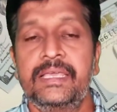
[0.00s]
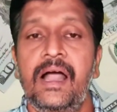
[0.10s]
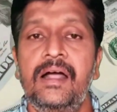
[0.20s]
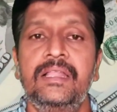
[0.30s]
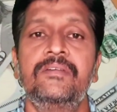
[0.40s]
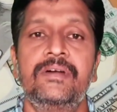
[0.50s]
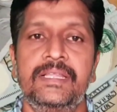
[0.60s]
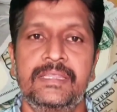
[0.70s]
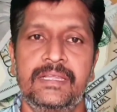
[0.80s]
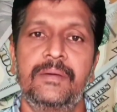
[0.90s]
யார் இவர்
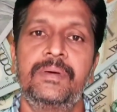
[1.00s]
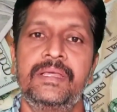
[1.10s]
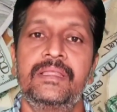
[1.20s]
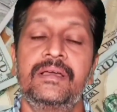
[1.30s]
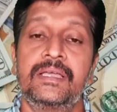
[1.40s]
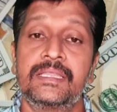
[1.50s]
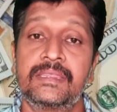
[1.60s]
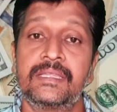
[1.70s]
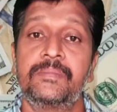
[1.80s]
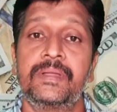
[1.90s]
இந்த நபர் எதுக்காக எத்தனை